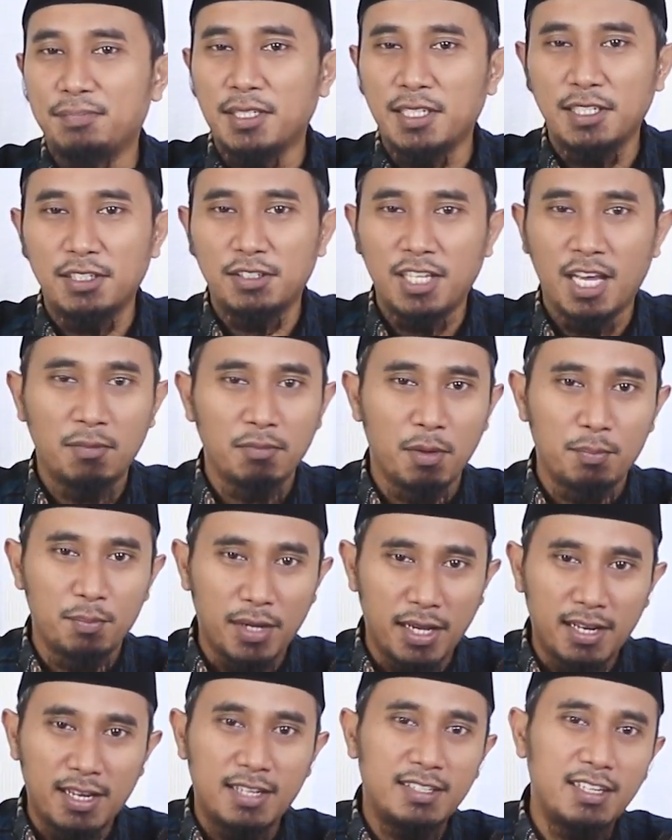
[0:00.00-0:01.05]
begitu ya
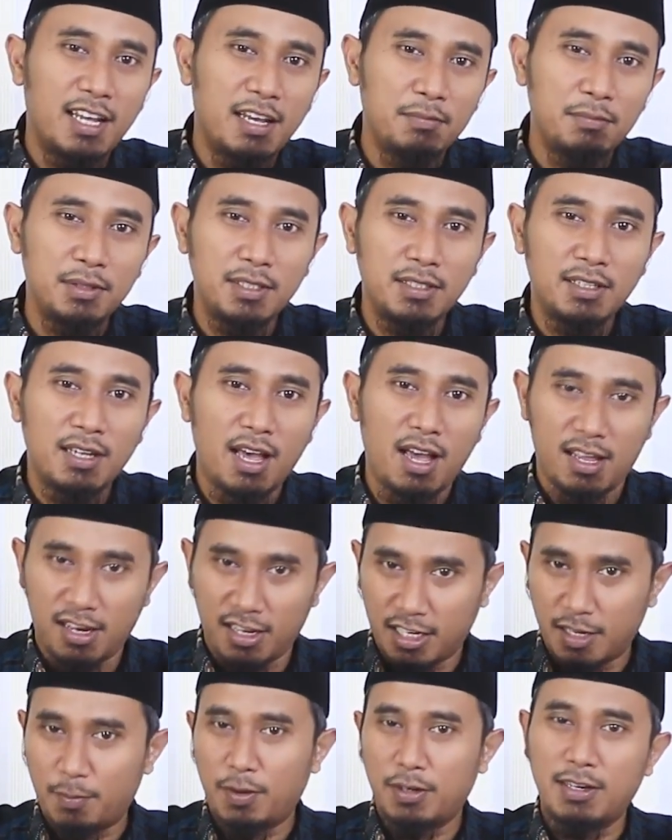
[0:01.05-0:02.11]
membela nabi
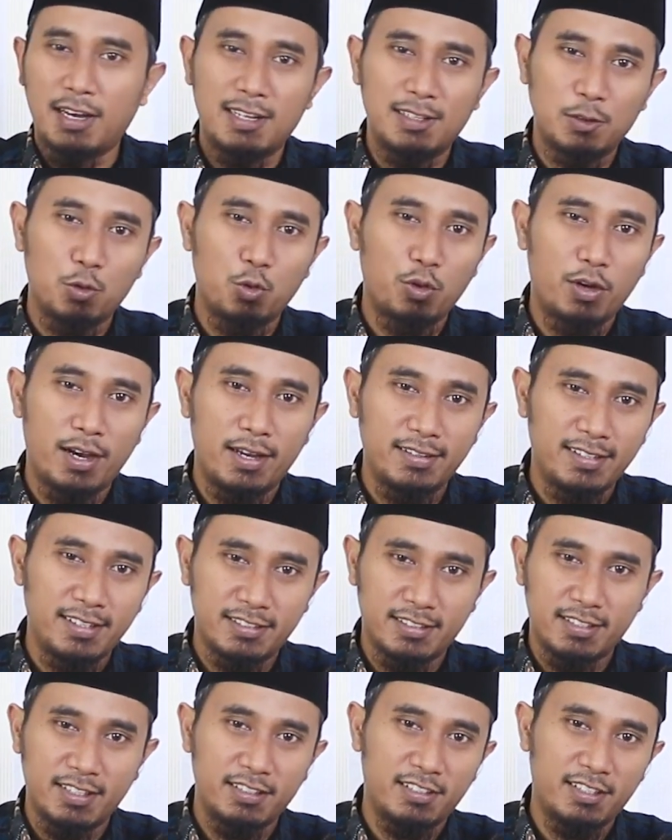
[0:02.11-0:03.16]
akhlak kepada Al-Qur'an
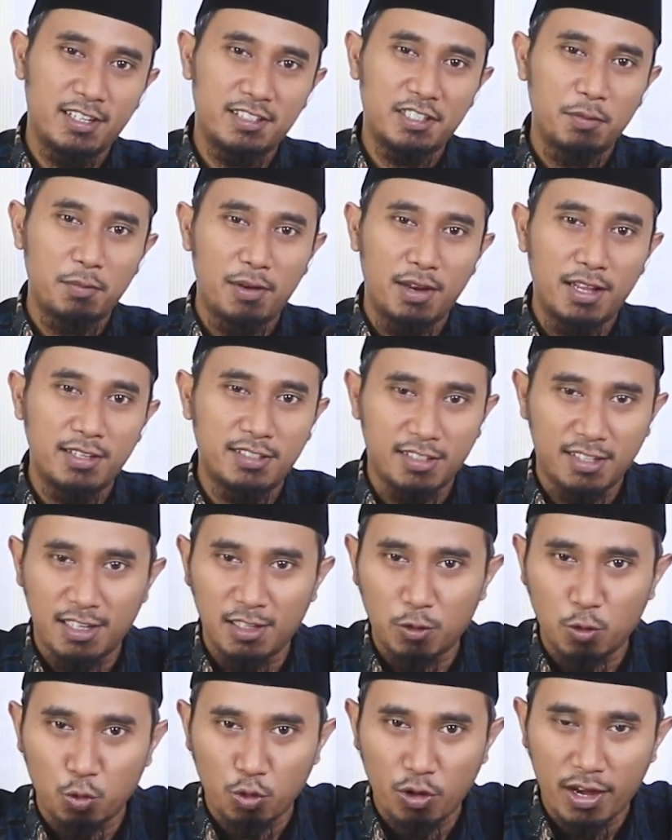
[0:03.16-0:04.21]
dia senantiasa belajar
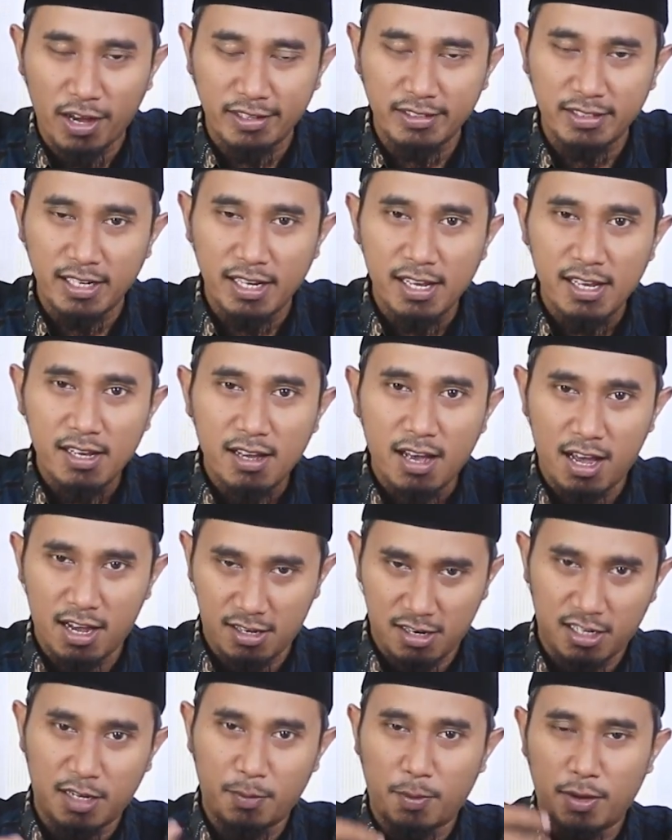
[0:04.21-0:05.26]
Al-Qur'an
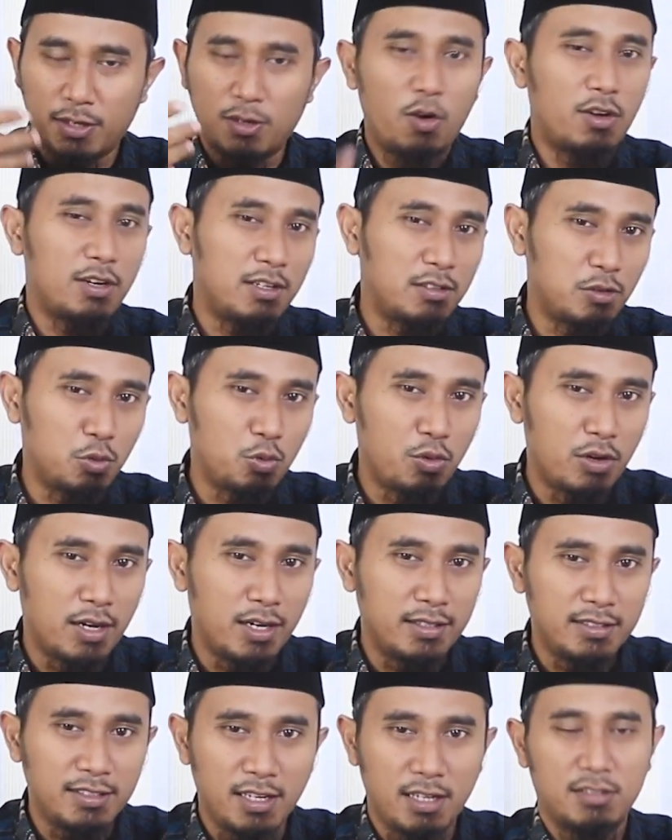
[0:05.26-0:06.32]
akhlak kepada orang
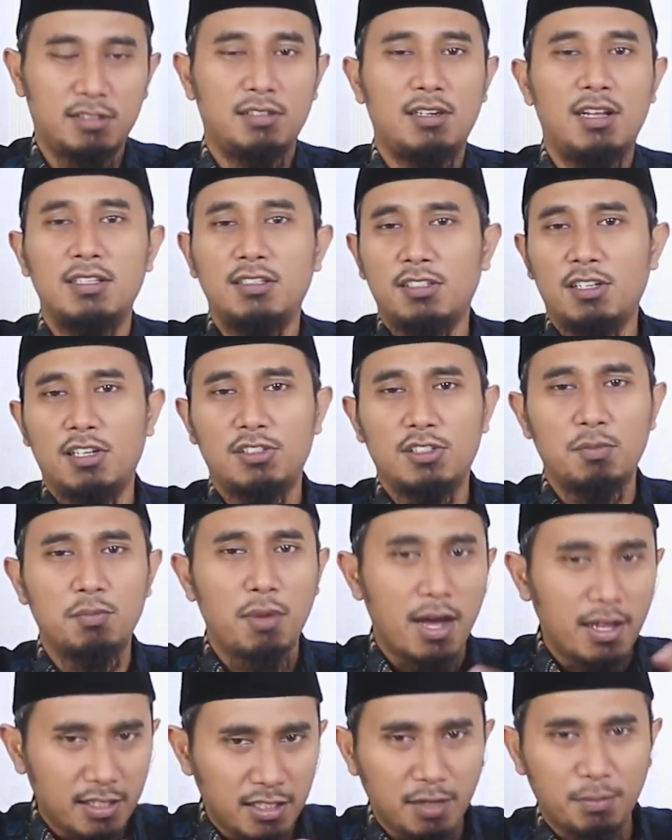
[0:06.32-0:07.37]
tua dia senantiasa
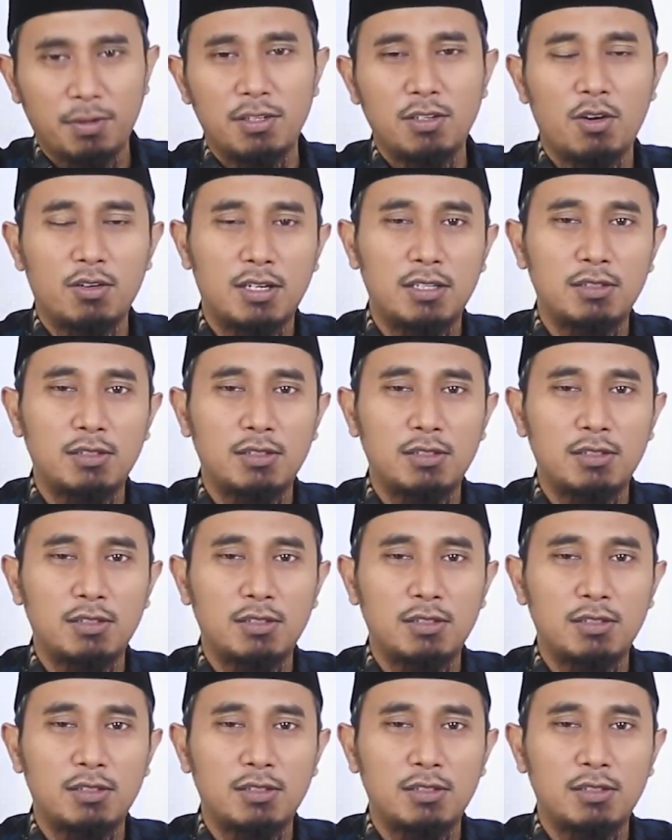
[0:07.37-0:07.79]
baik kepada